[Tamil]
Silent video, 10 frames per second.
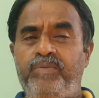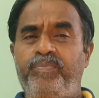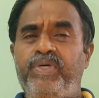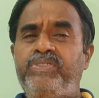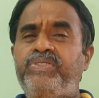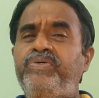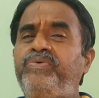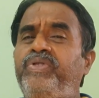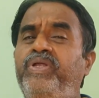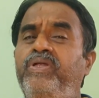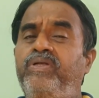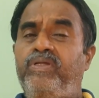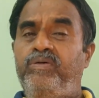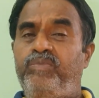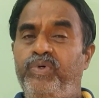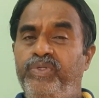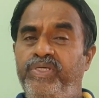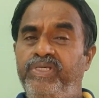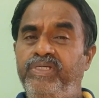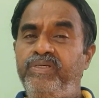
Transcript: இந்த பசு நின்றுட்டு இருக்கும்போது